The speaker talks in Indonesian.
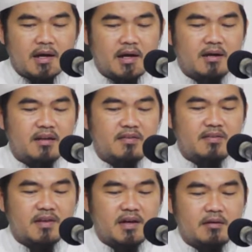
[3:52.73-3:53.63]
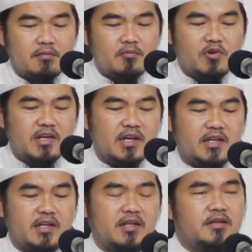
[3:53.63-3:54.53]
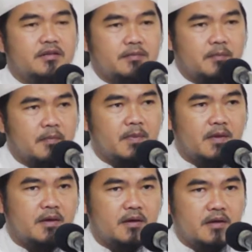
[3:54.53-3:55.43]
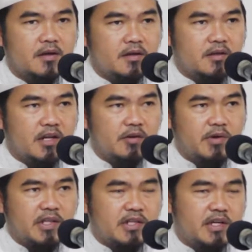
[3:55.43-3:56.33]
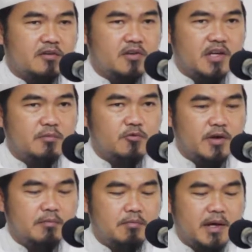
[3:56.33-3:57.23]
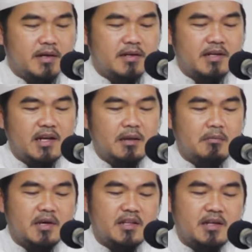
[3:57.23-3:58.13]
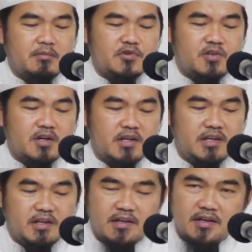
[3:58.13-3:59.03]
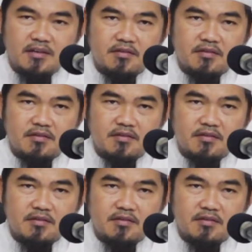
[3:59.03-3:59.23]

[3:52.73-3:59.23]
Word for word: Hadis yang mulia ini diriwayatkan oleh Ibnu Hibban di dalam kitab sahihnya